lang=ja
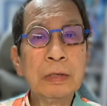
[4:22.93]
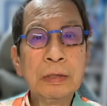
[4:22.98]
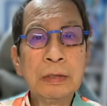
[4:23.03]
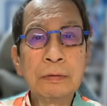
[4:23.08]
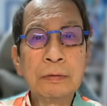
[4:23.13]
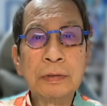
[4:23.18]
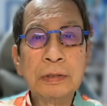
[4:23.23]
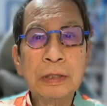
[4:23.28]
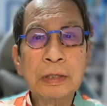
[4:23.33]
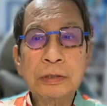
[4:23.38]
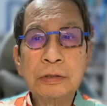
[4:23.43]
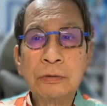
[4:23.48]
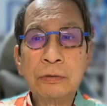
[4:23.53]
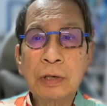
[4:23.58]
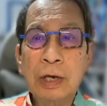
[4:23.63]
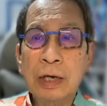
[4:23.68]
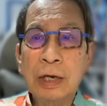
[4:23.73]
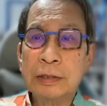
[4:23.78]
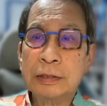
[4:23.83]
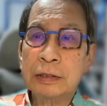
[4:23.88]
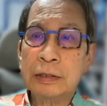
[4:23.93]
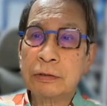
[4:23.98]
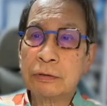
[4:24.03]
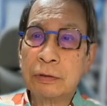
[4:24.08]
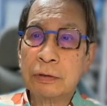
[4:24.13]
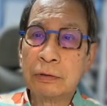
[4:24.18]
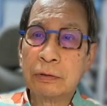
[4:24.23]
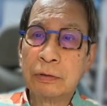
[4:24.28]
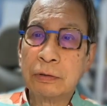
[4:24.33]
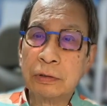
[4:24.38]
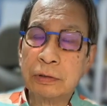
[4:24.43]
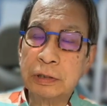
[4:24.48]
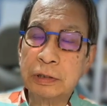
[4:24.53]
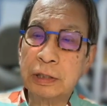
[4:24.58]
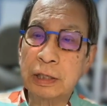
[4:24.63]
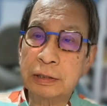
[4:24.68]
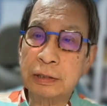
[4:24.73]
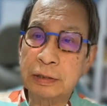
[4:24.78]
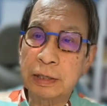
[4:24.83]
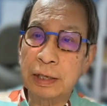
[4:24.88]
私の会社のに
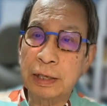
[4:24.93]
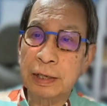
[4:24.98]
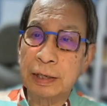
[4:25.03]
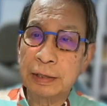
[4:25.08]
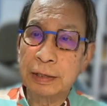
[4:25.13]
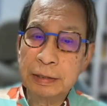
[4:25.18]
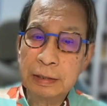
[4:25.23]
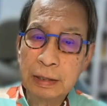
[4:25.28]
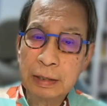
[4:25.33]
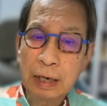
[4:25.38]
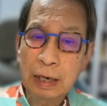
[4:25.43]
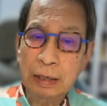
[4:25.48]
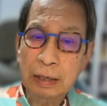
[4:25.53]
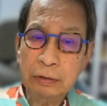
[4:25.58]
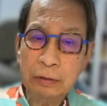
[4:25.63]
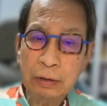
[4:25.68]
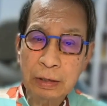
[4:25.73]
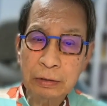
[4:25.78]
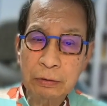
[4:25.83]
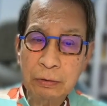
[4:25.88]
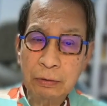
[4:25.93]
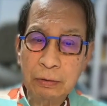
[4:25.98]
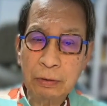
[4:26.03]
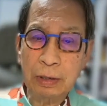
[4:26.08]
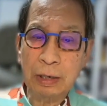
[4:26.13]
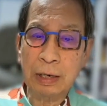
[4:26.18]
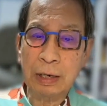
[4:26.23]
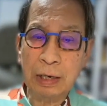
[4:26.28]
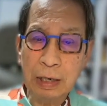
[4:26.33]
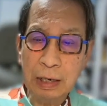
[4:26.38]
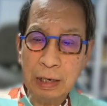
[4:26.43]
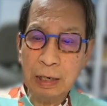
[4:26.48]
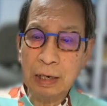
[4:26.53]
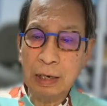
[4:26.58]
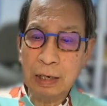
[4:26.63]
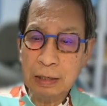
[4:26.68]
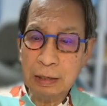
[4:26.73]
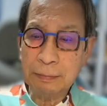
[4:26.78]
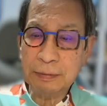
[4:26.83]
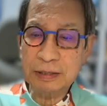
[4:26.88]
ですね、あの、あの、
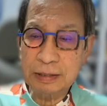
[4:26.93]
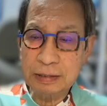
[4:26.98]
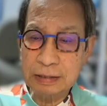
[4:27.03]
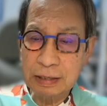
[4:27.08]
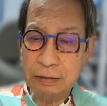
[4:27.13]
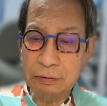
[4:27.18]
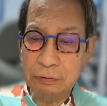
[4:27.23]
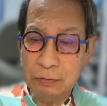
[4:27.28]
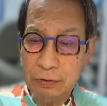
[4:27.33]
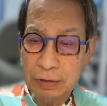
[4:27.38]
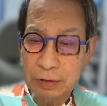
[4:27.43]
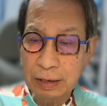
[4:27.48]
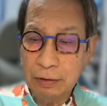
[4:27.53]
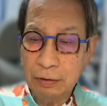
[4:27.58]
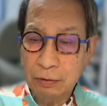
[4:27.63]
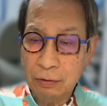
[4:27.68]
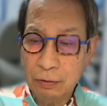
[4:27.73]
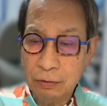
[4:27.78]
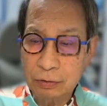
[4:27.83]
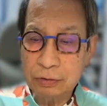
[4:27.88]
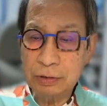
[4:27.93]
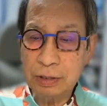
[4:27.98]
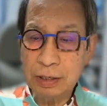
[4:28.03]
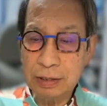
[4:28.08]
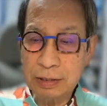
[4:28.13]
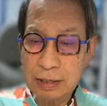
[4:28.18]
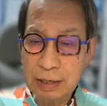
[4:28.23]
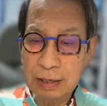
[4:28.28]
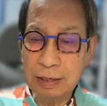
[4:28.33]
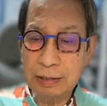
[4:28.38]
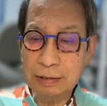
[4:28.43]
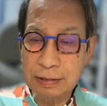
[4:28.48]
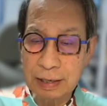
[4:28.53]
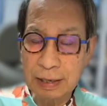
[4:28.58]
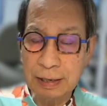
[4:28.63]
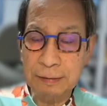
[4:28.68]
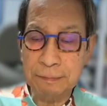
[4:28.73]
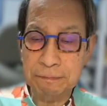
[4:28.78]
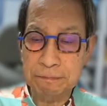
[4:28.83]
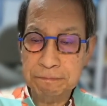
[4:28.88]
荒俣さんをね、お連れいただいて、